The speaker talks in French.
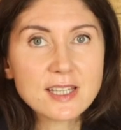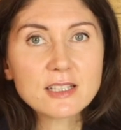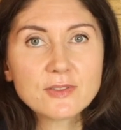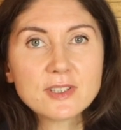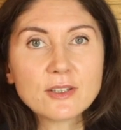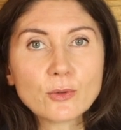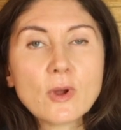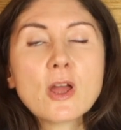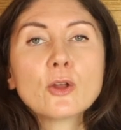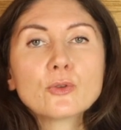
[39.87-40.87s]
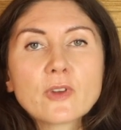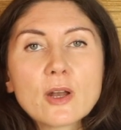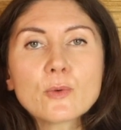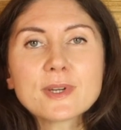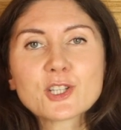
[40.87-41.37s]
cette vidéo, nous
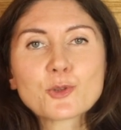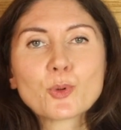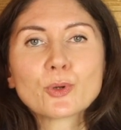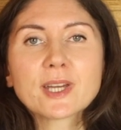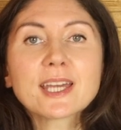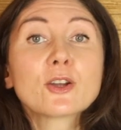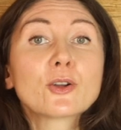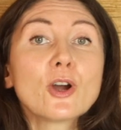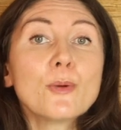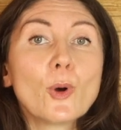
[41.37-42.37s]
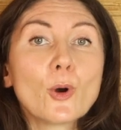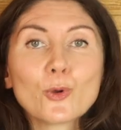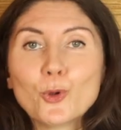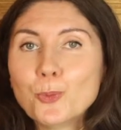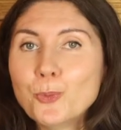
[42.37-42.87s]
allons explorer comment
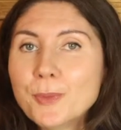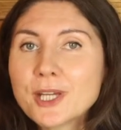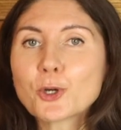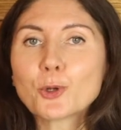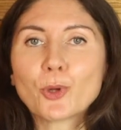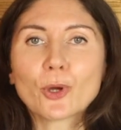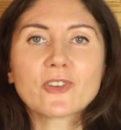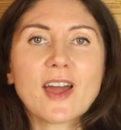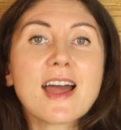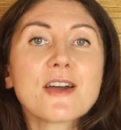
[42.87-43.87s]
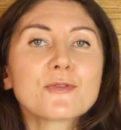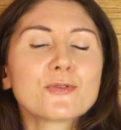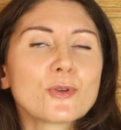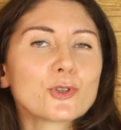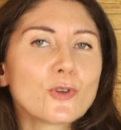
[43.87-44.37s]
le microbiote
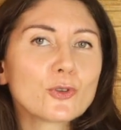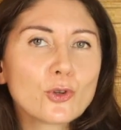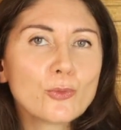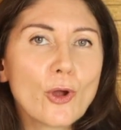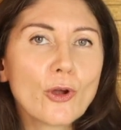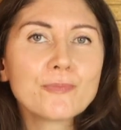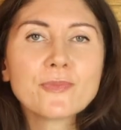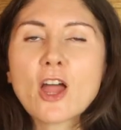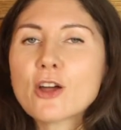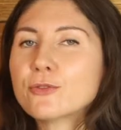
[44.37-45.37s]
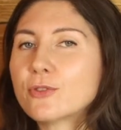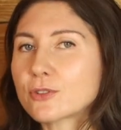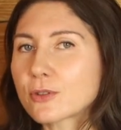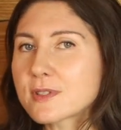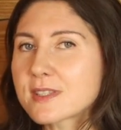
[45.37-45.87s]
influence votre humeur,
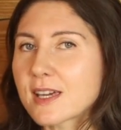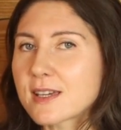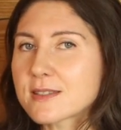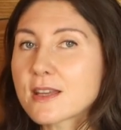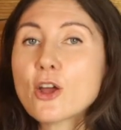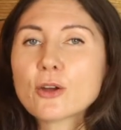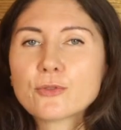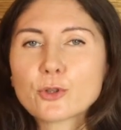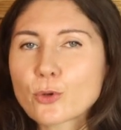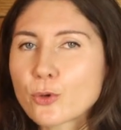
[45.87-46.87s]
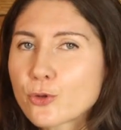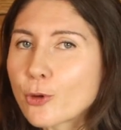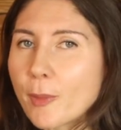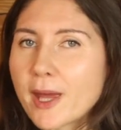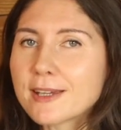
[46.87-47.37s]
votre stress, votre
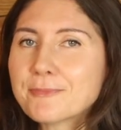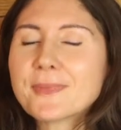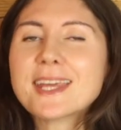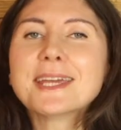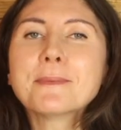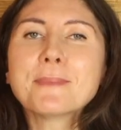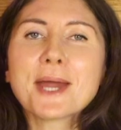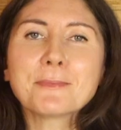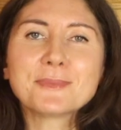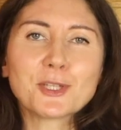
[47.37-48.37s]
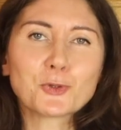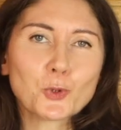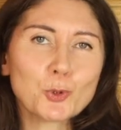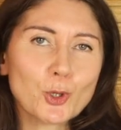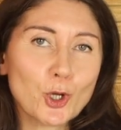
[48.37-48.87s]
sommeil et même des
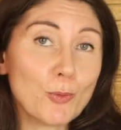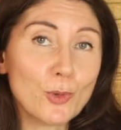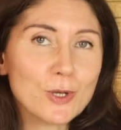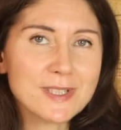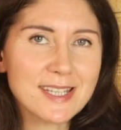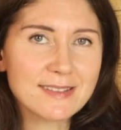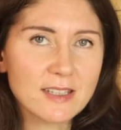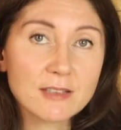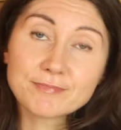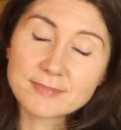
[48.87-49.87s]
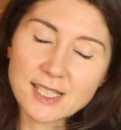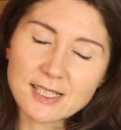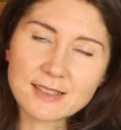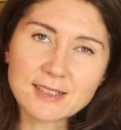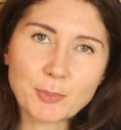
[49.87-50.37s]
troubles comme l'anxiété
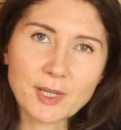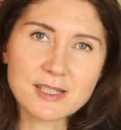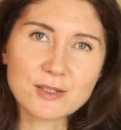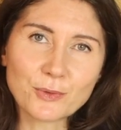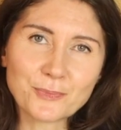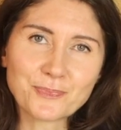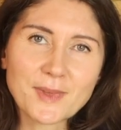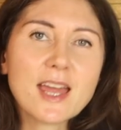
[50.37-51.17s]
et la dépression.